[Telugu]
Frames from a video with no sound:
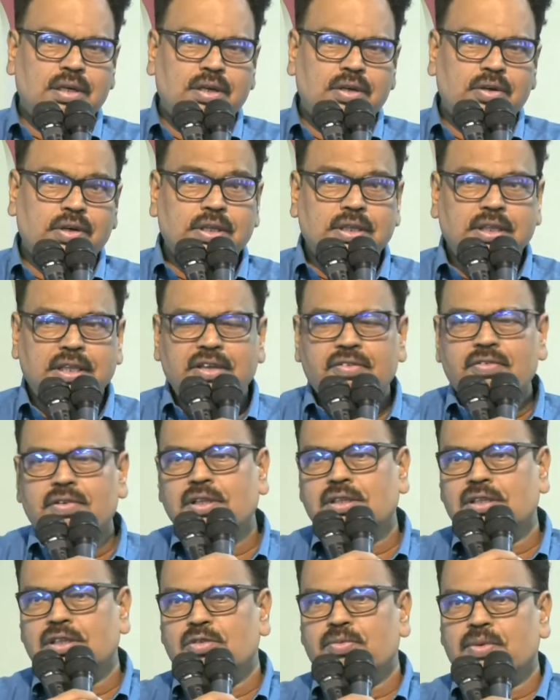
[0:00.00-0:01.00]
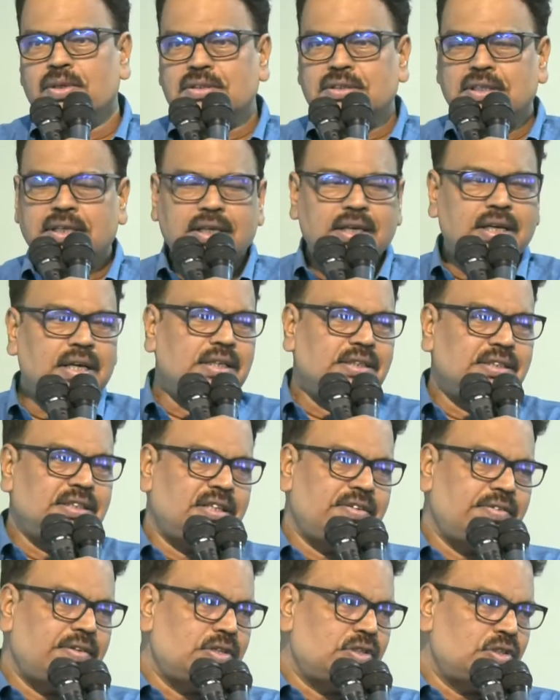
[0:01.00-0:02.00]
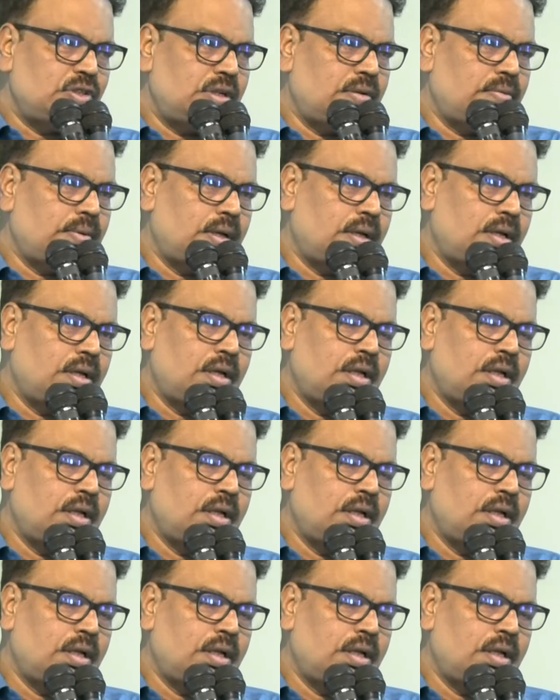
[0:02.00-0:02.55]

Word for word: యొక్క తీవ్రతను మనం సరిగ్గా అంచనా వేస్తున్నామా